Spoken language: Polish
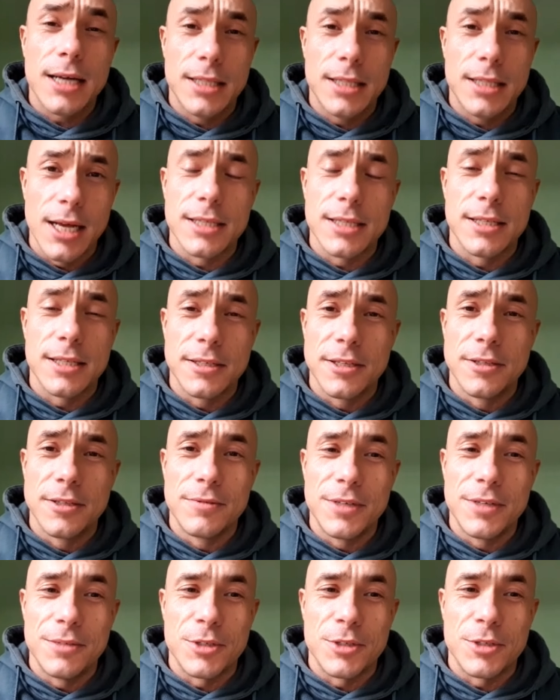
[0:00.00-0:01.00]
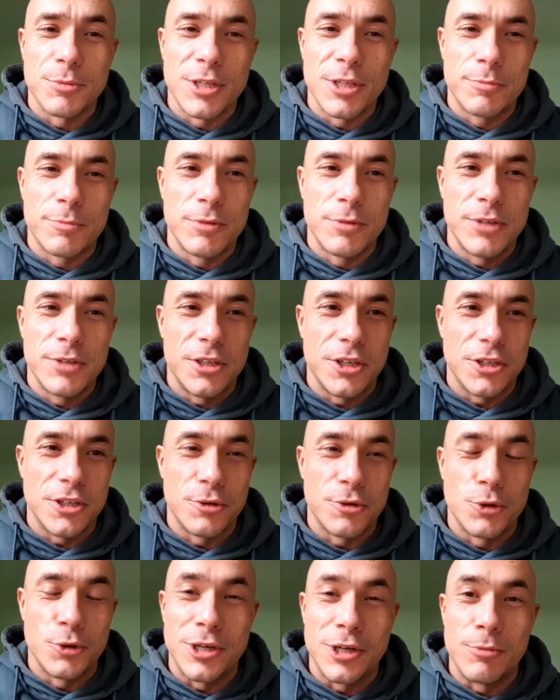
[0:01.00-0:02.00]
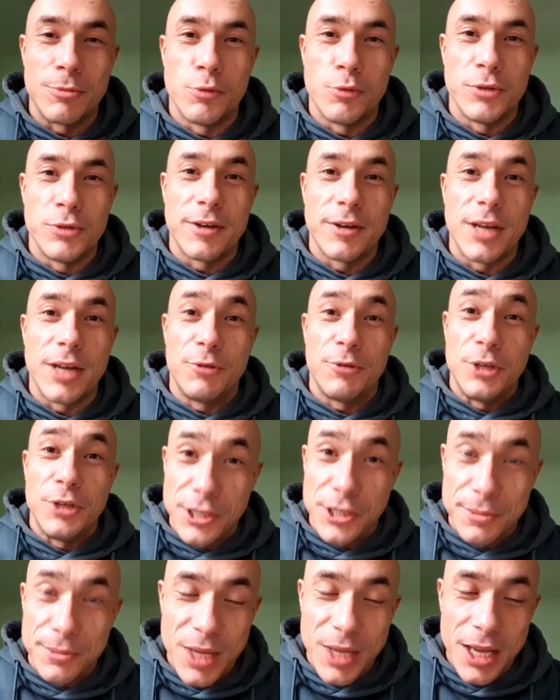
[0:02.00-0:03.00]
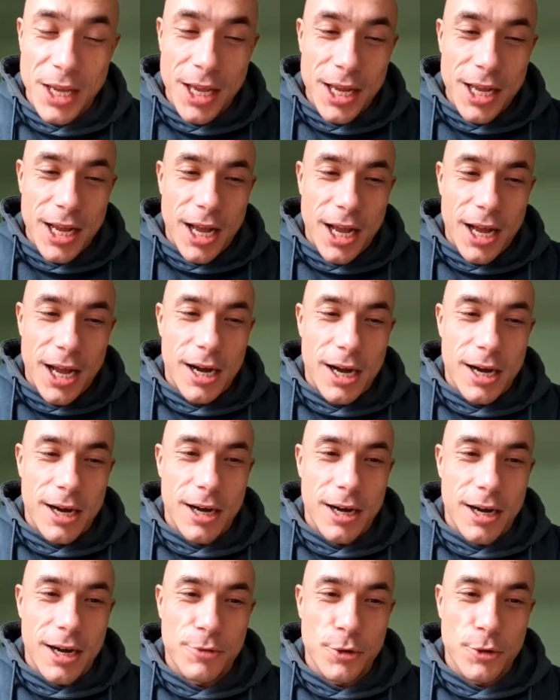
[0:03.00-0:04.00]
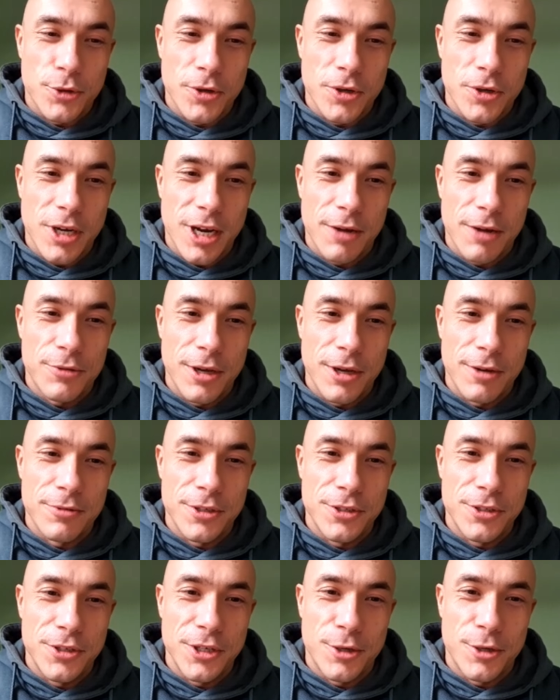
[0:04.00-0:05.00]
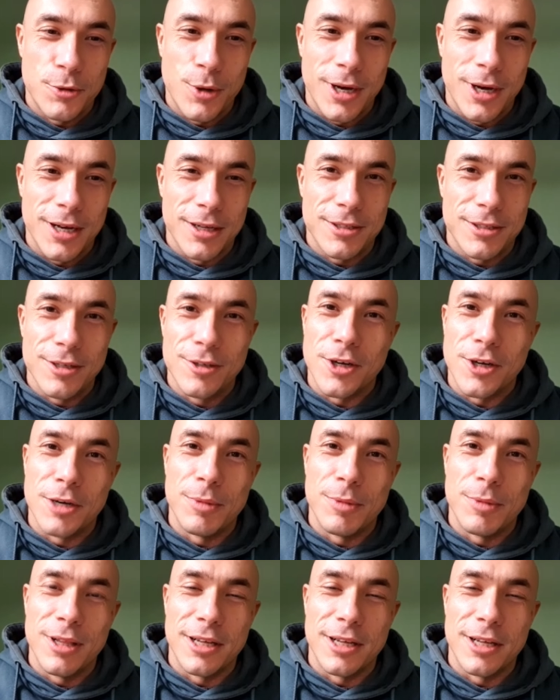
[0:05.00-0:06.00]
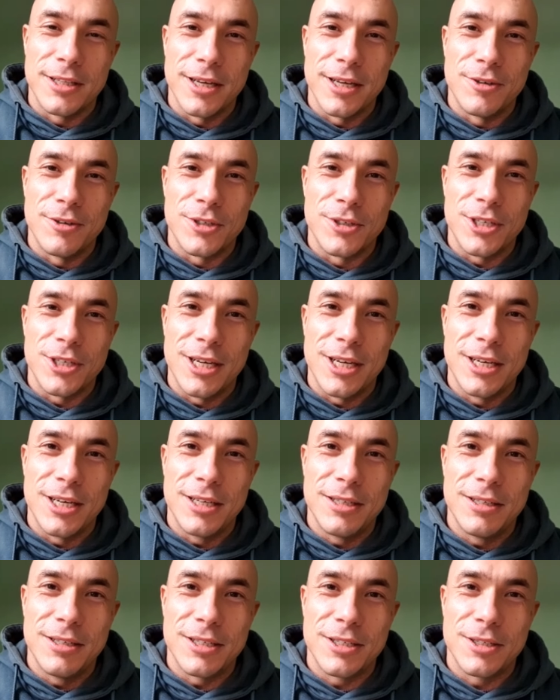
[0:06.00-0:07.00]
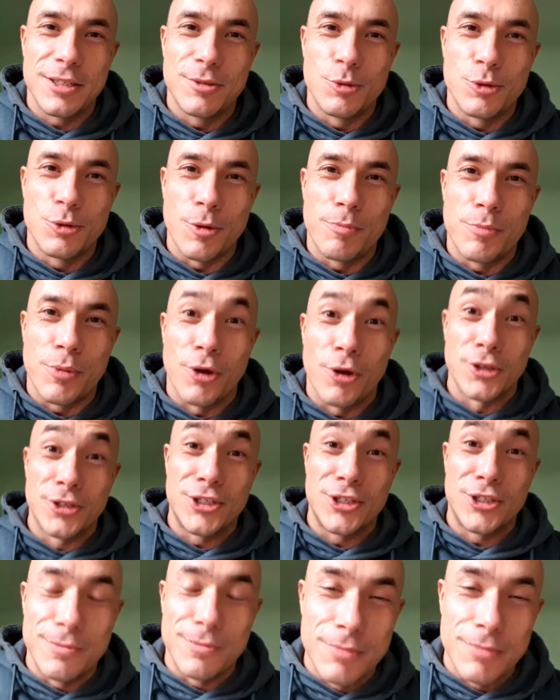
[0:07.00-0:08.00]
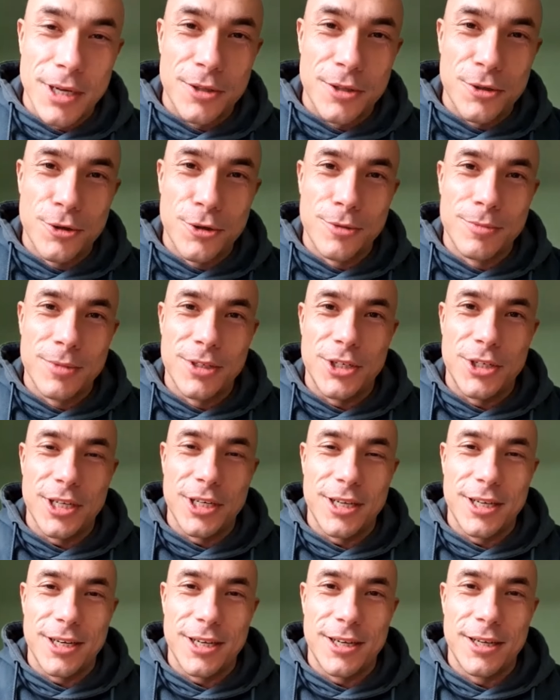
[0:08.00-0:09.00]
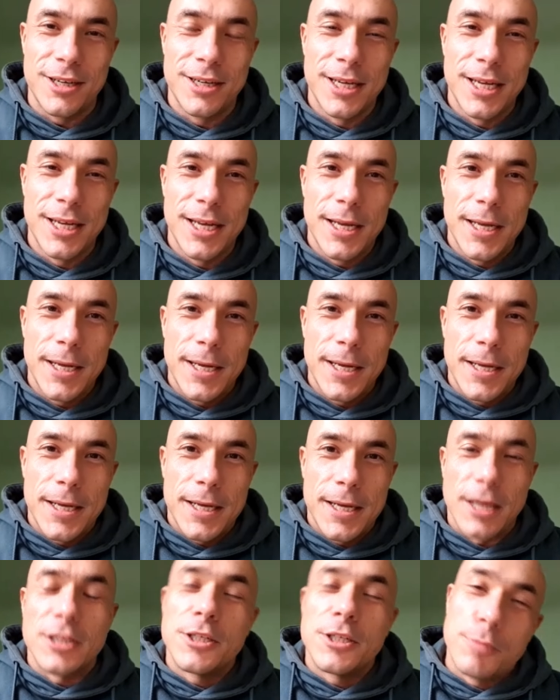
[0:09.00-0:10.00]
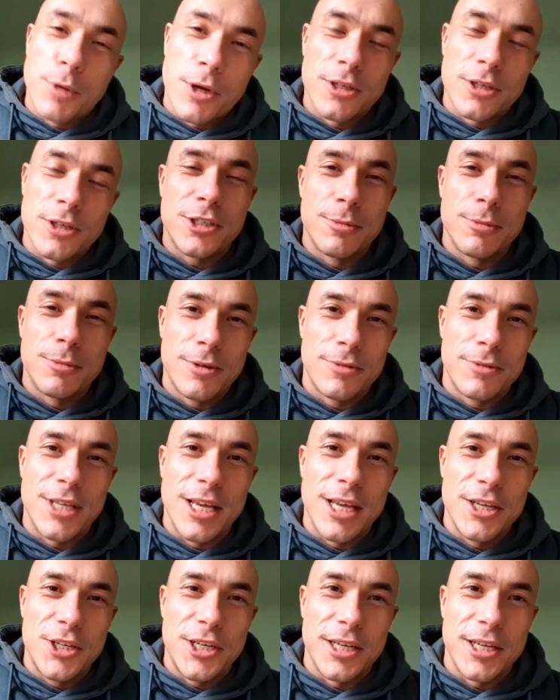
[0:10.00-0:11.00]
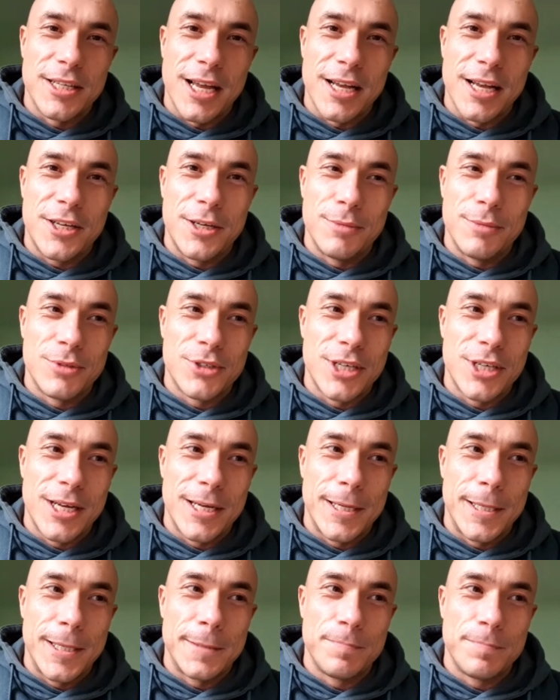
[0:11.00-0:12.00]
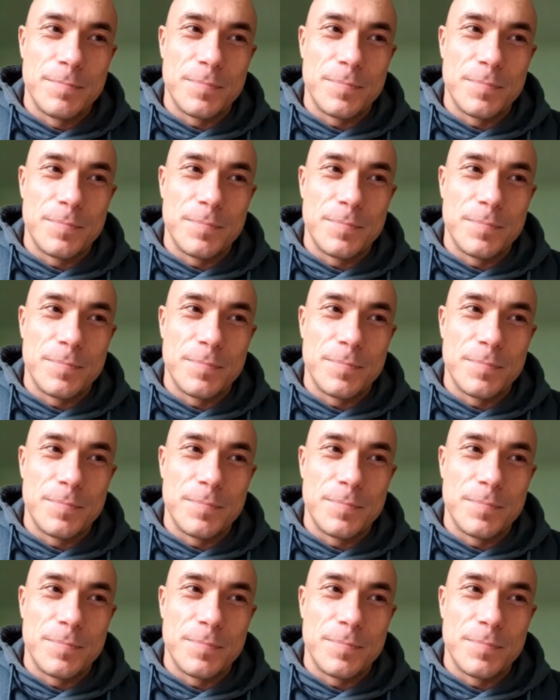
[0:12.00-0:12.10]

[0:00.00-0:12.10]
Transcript: tak, zdecydowanie możemy tak powiedzieć. Ja się Uczyłem głównie grafiki, mhm. a fotografia wynikła tylko chyba dlatego, że jest dużo prostszym medium, gdzie, znaczy prostszym no w sensie takim, że